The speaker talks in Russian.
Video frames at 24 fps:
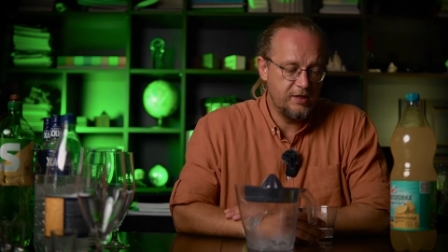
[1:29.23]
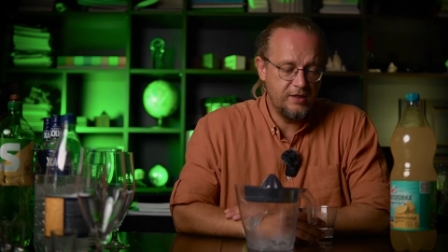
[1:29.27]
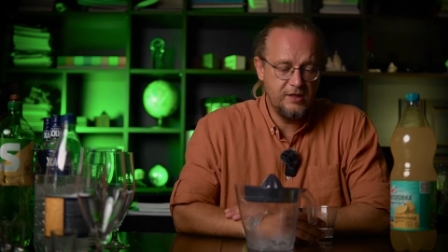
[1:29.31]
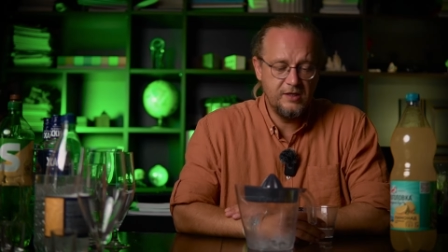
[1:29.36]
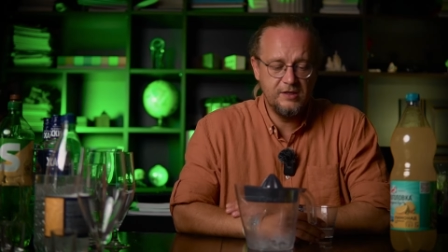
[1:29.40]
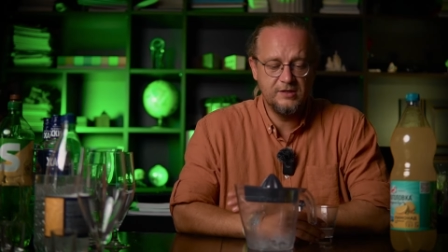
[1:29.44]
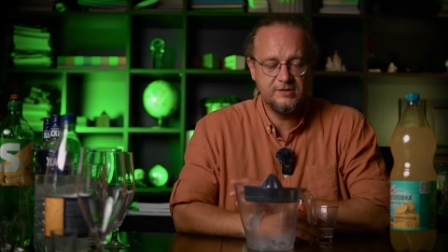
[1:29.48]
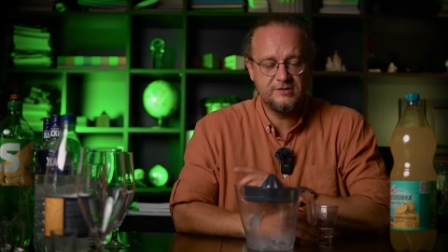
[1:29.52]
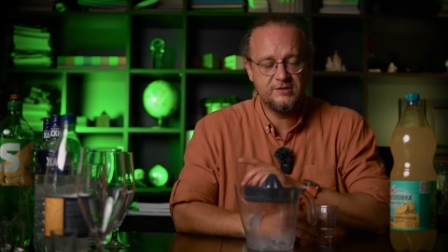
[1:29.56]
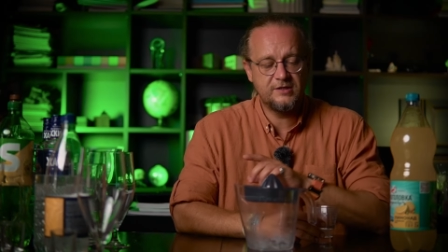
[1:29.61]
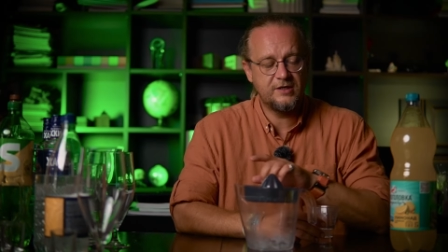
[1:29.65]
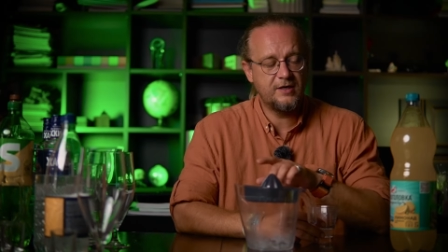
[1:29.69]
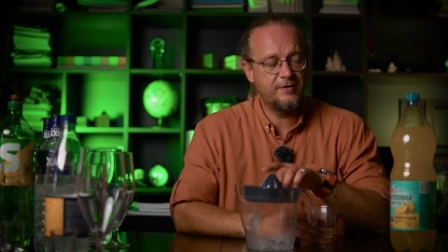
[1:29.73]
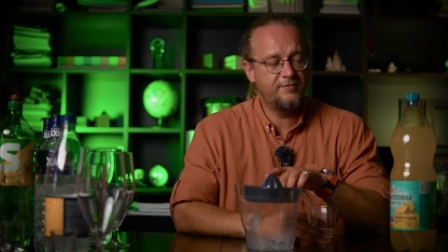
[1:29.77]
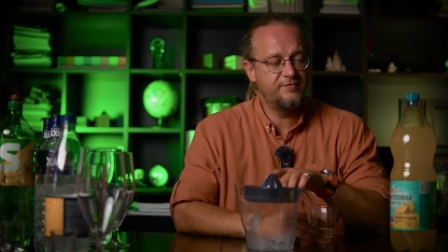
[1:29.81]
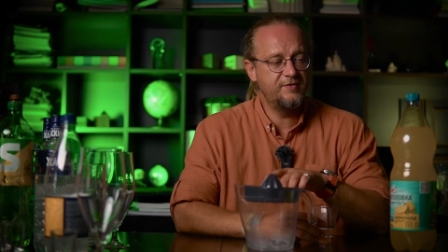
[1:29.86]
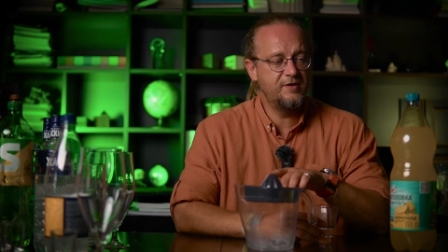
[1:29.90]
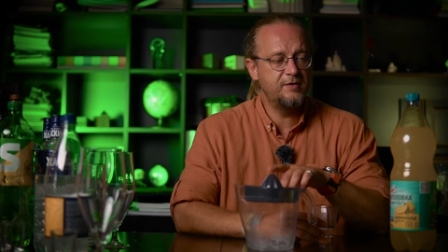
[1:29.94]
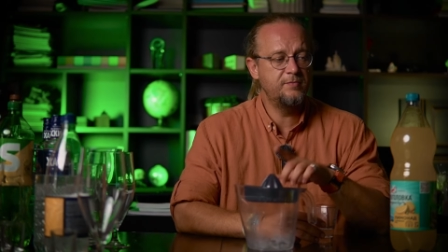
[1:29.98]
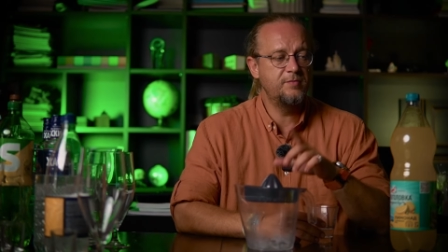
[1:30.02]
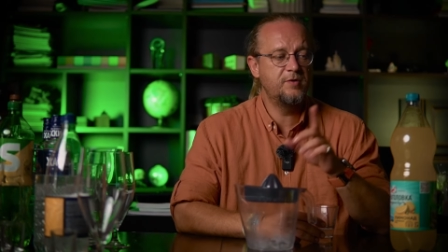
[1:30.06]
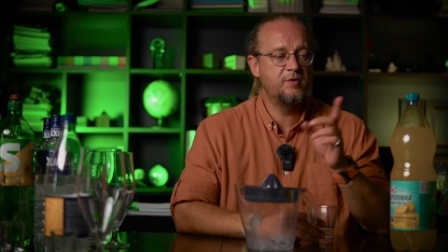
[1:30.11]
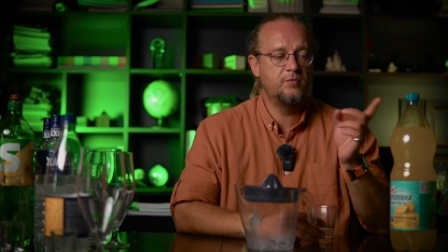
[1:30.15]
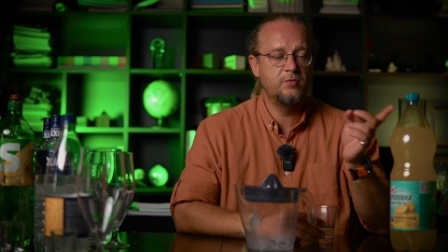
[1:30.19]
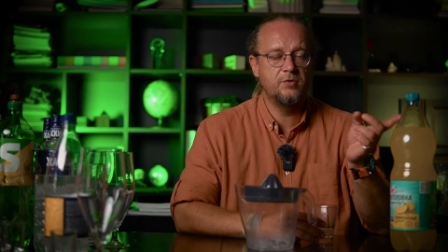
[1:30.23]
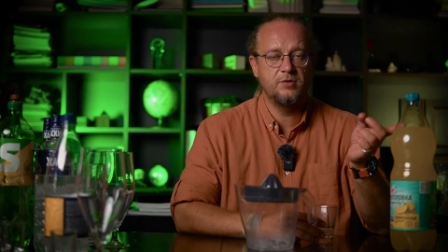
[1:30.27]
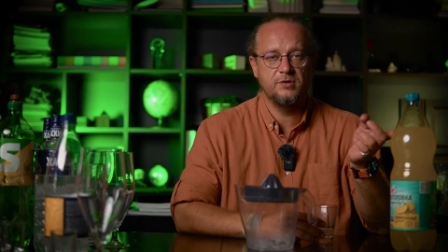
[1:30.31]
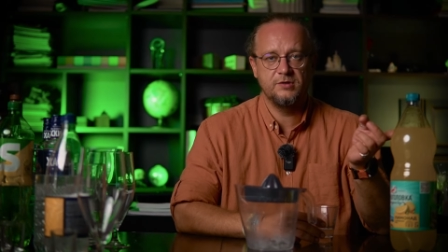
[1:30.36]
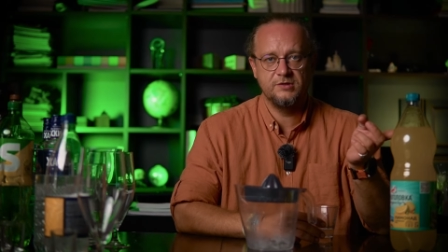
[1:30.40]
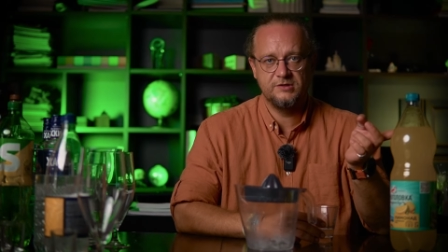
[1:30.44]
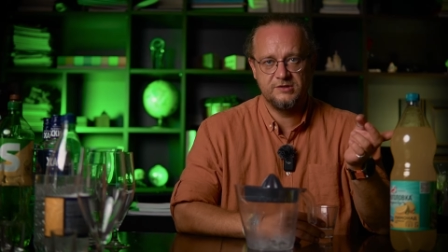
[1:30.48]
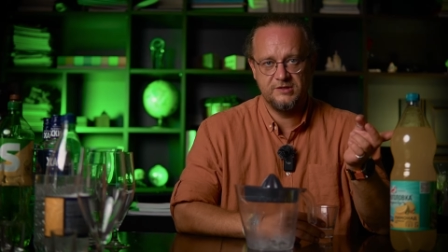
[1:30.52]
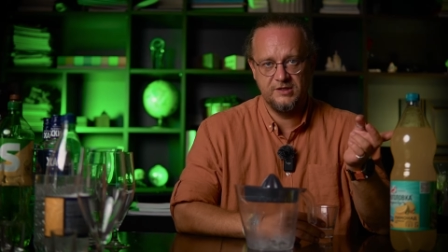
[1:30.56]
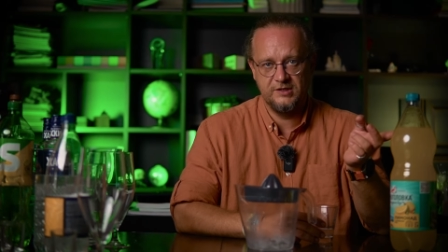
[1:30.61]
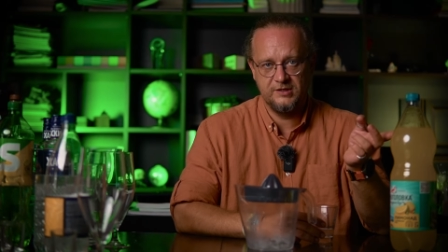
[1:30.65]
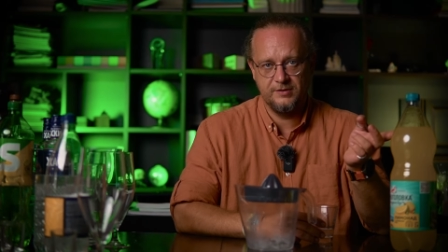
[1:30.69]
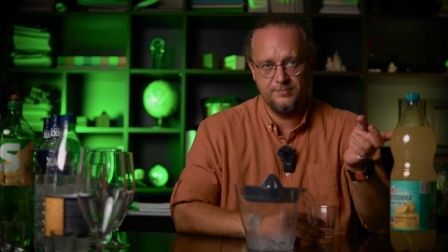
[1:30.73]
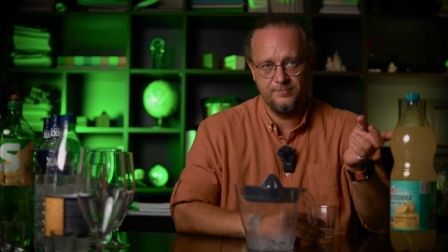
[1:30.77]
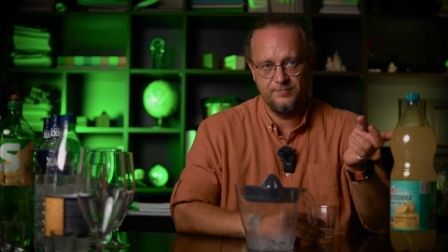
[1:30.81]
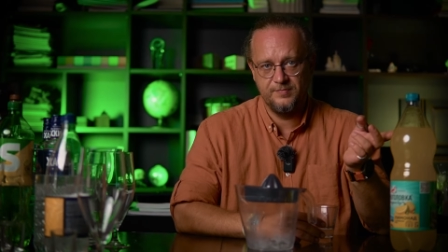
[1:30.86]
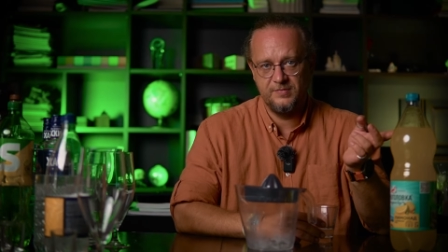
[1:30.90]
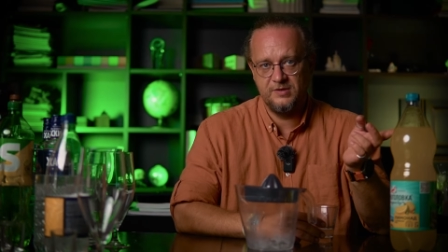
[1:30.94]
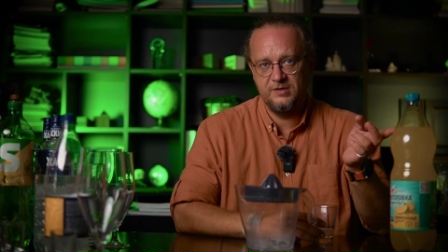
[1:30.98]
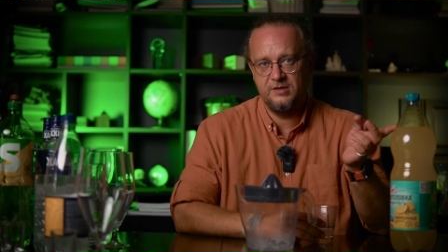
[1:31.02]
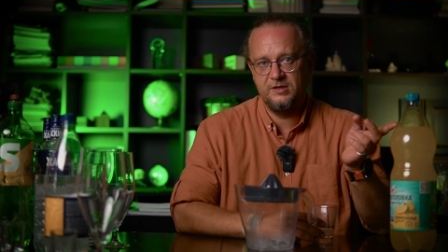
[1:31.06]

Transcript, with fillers: И сравним его с этим.